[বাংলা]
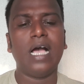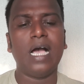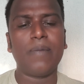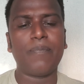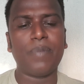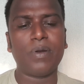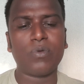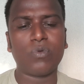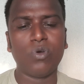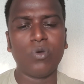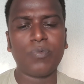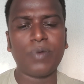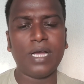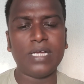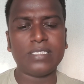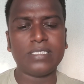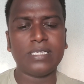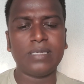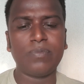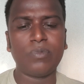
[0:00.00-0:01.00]
আপনার খুব
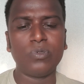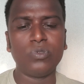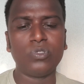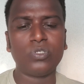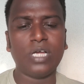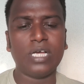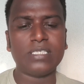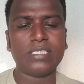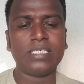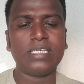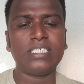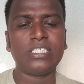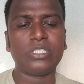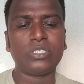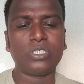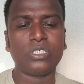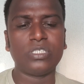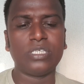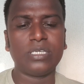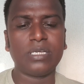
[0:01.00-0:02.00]
কাছের বন্ধু কাছের
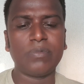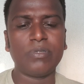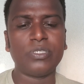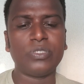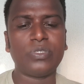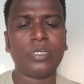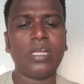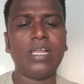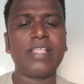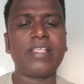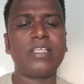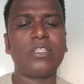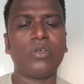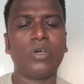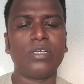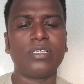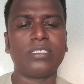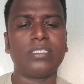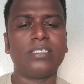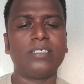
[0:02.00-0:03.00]
রেজিস্ট্রেশন থেকে বিষয়টা নিশ্চিত
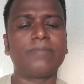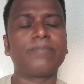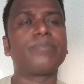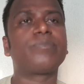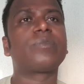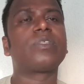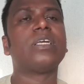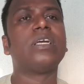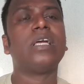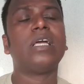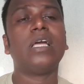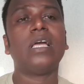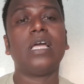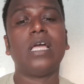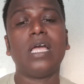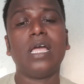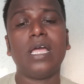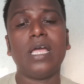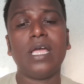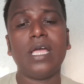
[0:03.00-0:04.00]
হয়েছে
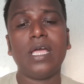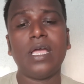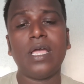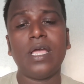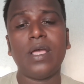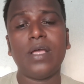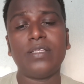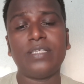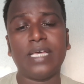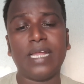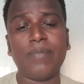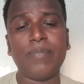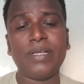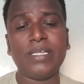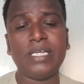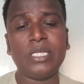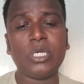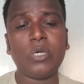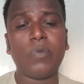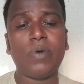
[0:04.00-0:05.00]
যারা
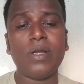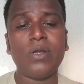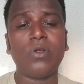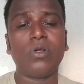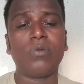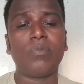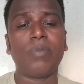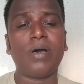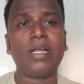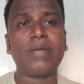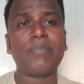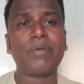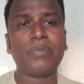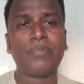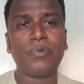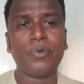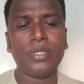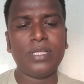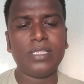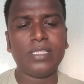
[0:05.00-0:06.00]
রিকভার নন বা
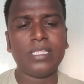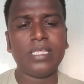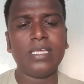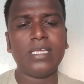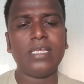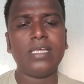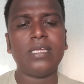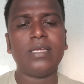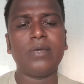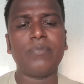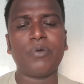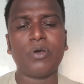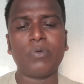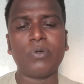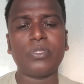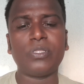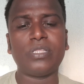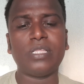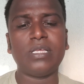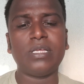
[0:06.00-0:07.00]
বিপরীতে
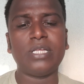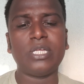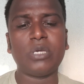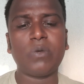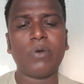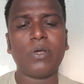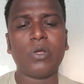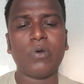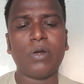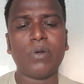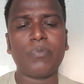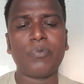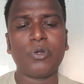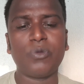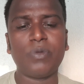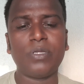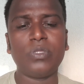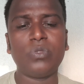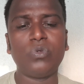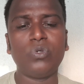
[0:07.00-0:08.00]
পরবর্তীতে রিকভার হওয়ার
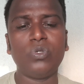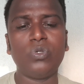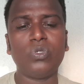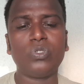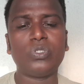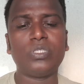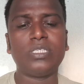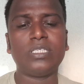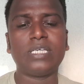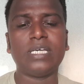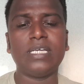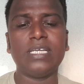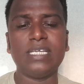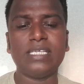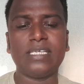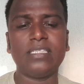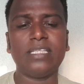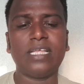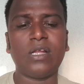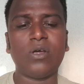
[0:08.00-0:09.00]
পূর্বে দুই ডোজ টিকা
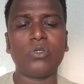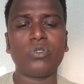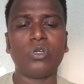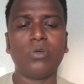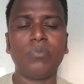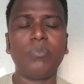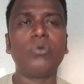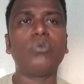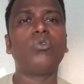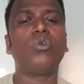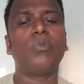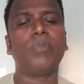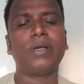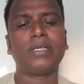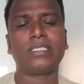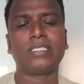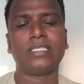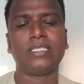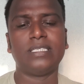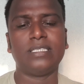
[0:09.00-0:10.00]
নিয়েছেন তারাও সম্পূর্ণ
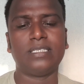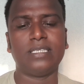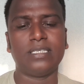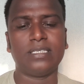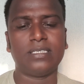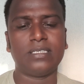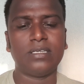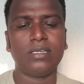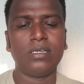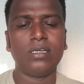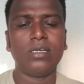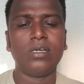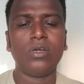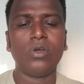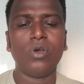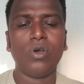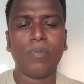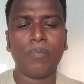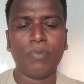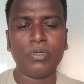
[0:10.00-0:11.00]
ভ্যাকসিনেটেড
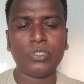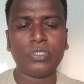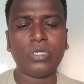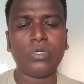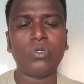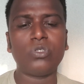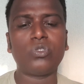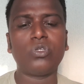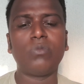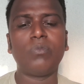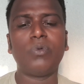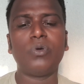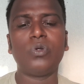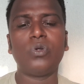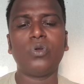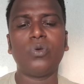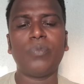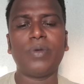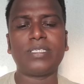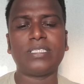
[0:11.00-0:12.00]
বুস্টার ডোজ
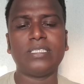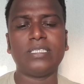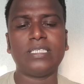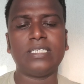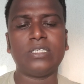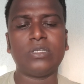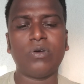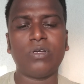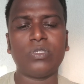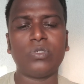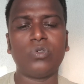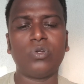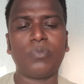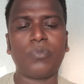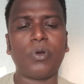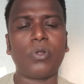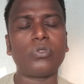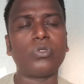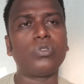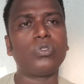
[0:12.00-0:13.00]
সম্পূর্ণ ভ্যাকসিনেটেড হওয়ার জন্য
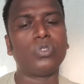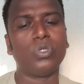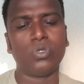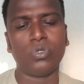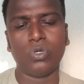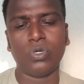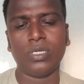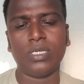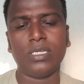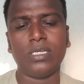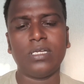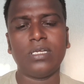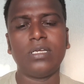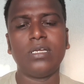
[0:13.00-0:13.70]
প্রযোজ্য নয়